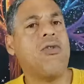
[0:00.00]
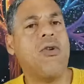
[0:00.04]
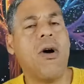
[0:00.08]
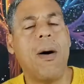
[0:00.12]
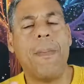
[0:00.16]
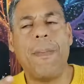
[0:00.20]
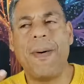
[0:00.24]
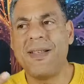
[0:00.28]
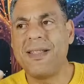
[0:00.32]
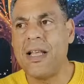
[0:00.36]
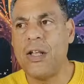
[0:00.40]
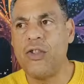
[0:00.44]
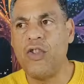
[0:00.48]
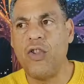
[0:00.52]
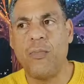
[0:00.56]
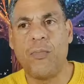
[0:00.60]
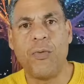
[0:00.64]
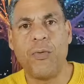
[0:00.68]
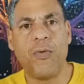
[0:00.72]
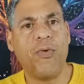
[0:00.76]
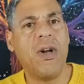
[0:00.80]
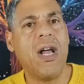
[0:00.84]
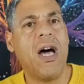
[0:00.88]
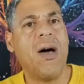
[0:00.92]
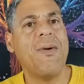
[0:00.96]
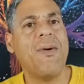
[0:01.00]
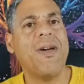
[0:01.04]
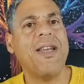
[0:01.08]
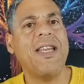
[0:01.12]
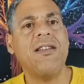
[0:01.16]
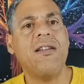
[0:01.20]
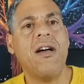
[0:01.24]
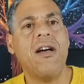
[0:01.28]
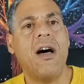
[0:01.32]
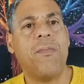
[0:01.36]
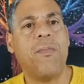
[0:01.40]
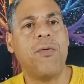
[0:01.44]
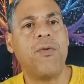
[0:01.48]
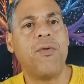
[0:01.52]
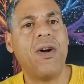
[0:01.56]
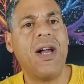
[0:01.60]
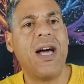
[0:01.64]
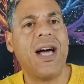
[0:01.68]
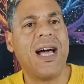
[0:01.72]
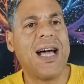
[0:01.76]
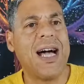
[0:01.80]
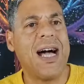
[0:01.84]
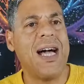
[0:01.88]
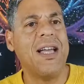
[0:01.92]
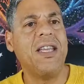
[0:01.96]
o vas pasando por una avenida, vas por
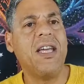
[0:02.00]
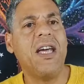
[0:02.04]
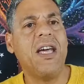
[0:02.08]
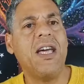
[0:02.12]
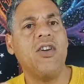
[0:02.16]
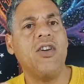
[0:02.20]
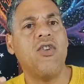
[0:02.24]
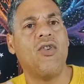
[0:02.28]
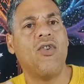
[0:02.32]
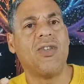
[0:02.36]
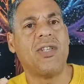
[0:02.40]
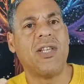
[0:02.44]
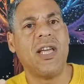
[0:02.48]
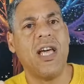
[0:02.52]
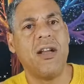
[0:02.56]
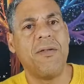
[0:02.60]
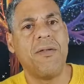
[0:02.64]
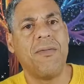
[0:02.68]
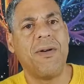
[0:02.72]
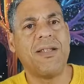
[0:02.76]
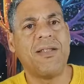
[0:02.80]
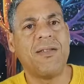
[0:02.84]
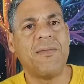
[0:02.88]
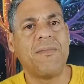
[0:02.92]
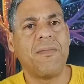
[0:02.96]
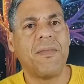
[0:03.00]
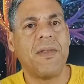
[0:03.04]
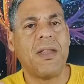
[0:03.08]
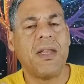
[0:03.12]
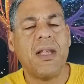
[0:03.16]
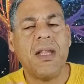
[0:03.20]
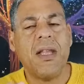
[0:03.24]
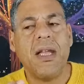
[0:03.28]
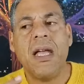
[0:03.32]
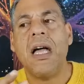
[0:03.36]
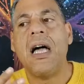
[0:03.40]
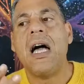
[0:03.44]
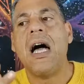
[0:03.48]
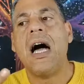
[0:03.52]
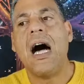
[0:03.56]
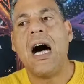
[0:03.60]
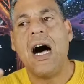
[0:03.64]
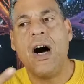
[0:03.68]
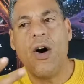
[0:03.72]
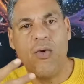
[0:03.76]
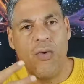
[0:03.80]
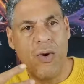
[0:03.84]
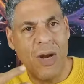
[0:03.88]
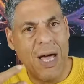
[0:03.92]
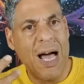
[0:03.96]
una calle y observas
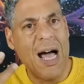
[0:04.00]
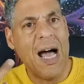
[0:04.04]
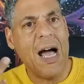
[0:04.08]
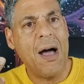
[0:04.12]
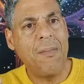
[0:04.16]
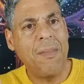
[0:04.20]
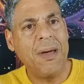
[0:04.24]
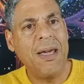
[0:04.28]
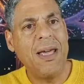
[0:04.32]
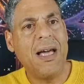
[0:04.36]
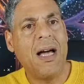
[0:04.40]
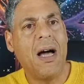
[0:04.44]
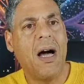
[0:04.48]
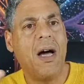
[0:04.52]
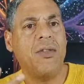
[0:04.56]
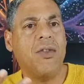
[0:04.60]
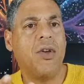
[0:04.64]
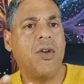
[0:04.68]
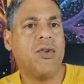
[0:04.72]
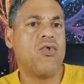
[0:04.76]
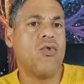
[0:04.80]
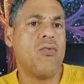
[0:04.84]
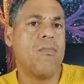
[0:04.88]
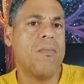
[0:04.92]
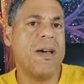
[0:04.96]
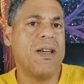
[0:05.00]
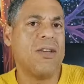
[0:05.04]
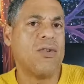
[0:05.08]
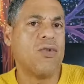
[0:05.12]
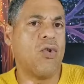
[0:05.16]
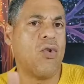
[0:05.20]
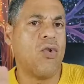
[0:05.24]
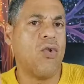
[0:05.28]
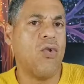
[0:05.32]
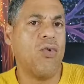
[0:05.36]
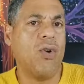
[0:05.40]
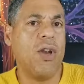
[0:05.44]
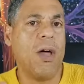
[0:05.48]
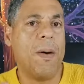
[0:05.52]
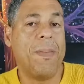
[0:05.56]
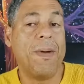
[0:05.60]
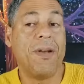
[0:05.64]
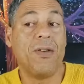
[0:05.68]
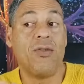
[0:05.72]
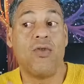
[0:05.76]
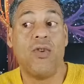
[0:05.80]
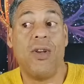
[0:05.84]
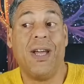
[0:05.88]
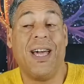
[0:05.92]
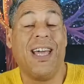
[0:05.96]
a una amiga dándose un beso con una
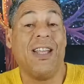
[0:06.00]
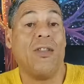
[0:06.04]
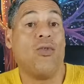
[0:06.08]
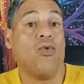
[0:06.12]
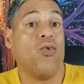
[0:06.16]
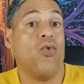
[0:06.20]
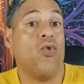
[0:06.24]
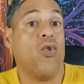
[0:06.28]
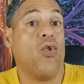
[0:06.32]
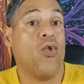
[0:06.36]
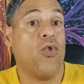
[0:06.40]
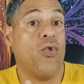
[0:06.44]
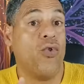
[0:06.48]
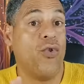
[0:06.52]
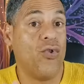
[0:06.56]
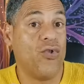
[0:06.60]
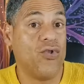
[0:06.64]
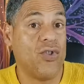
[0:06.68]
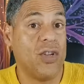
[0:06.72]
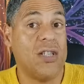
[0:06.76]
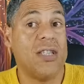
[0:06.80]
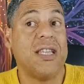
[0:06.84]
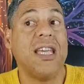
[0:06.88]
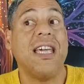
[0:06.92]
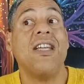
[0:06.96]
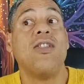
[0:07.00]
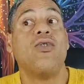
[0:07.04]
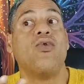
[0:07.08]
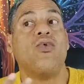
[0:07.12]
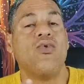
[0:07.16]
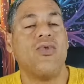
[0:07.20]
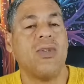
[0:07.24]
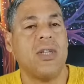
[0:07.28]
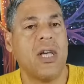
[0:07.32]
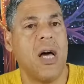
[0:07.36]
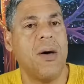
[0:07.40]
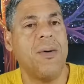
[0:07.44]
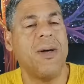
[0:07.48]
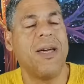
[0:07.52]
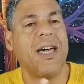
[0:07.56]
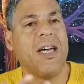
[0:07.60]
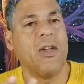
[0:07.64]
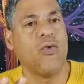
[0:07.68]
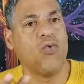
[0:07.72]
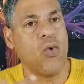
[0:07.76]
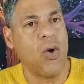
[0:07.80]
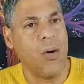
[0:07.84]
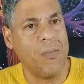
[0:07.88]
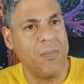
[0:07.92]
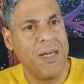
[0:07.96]
persona que tú no conoces y tú sabes que
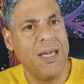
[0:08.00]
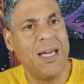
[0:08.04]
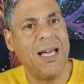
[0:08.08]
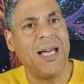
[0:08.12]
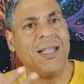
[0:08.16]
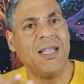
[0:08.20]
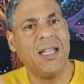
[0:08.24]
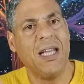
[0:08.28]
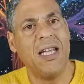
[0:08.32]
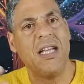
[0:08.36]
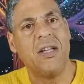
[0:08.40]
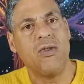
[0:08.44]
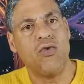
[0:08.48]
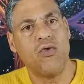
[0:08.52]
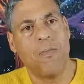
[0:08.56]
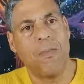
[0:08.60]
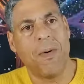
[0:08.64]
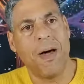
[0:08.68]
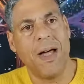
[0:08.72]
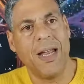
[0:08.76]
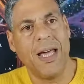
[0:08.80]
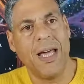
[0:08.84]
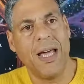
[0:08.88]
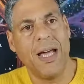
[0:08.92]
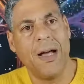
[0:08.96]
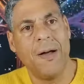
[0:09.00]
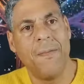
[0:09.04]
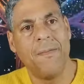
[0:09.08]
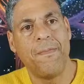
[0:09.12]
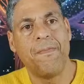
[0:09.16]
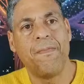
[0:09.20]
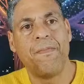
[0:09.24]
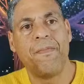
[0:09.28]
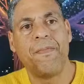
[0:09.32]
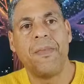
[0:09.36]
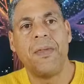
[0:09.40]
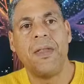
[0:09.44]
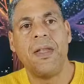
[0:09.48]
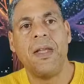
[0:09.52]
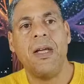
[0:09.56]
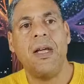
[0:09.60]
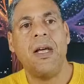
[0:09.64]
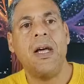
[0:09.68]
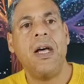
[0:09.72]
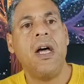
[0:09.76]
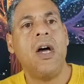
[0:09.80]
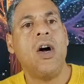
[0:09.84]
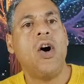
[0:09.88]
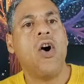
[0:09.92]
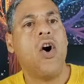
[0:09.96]
tu amiga tiene su pareja.
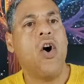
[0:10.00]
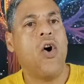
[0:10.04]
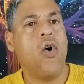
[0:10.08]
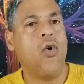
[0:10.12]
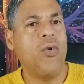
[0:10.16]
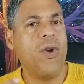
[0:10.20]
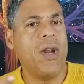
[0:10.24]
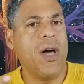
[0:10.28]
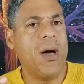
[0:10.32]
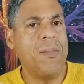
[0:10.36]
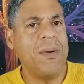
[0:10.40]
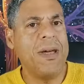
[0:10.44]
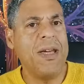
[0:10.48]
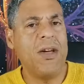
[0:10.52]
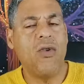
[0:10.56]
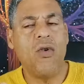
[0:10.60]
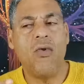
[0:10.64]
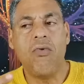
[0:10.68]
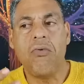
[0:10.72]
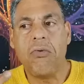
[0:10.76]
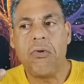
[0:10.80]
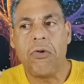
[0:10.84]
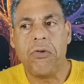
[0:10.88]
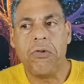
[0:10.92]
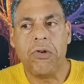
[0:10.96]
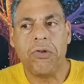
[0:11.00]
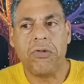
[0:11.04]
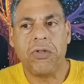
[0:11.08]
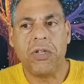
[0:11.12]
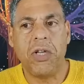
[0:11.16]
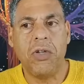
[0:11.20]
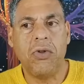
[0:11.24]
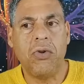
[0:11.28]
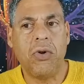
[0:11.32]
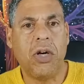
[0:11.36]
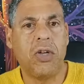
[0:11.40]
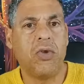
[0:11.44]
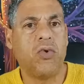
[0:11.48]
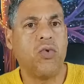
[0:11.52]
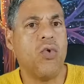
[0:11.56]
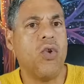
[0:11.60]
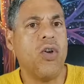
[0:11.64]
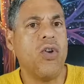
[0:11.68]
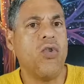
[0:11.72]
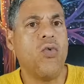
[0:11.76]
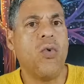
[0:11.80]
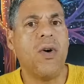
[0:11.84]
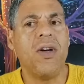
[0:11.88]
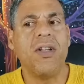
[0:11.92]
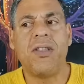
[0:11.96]
O un amigo, un conocido que tú lo
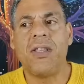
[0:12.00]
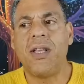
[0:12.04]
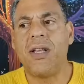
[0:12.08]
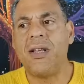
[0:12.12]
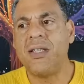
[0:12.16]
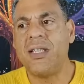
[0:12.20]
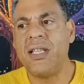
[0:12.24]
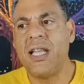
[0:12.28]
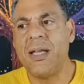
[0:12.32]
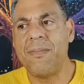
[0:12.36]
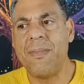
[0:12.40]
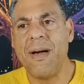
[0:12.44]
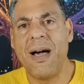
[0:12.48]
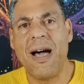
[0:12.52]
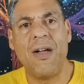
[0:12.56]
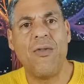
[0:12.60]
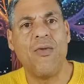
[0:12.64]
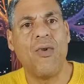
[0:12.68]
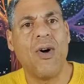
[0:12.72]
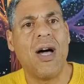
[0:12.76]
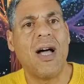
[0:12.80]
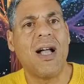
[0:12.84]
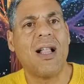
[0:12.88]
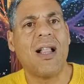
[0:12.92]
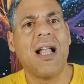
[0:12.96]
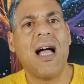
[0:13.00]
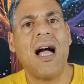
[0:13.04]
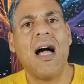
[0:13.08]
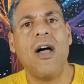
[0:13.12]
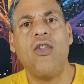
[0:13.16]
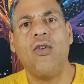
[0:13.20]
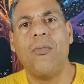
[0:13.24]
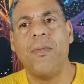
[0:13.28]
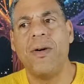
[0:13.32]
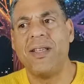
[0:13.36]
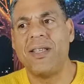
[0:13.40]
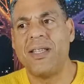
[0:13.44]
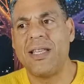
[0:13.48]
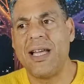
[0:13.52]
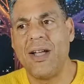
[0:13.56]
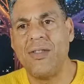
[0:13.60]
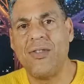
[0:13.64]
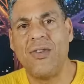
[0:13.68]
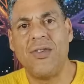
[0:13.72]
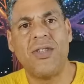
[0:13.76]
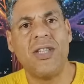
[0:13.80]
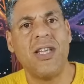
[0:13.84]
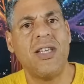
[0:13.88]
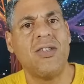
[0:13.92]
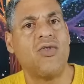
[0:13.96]
encuentras de mano agarrado,
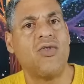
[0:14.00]
besándose,